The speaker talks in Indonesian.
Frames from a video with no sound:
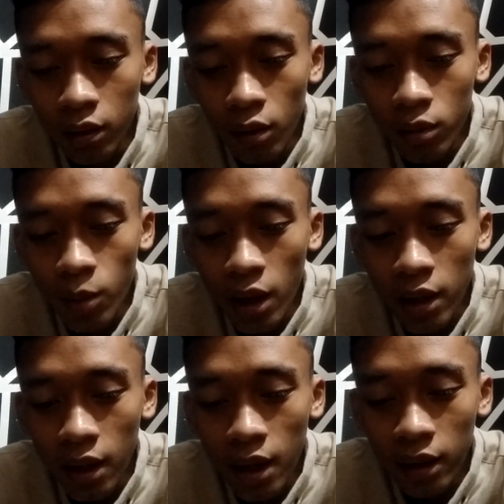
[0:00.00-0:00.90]
terus
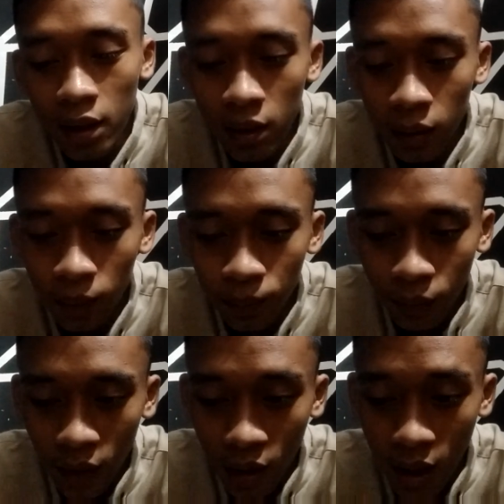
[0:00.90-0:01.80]
bergantian lagi
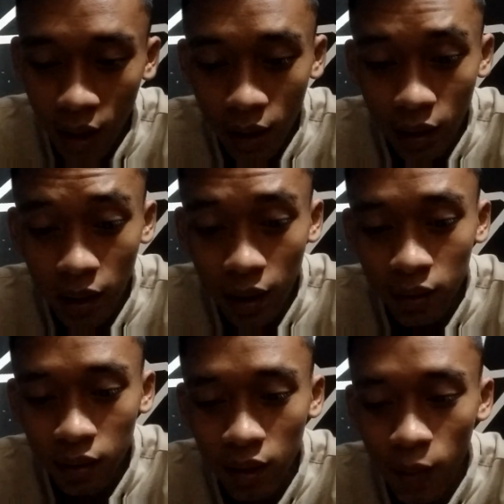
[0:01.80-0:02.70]

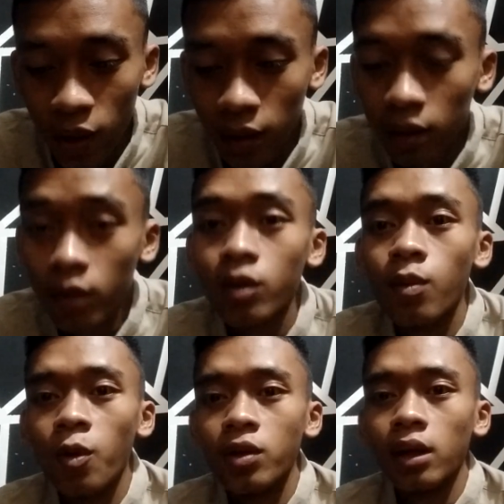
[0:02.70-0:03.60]
Argentina di menit
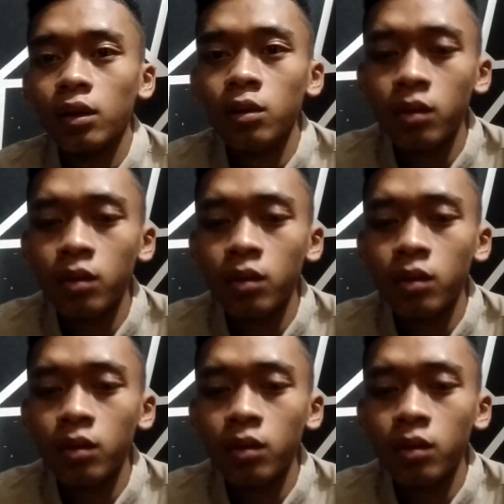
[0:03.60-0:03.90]
71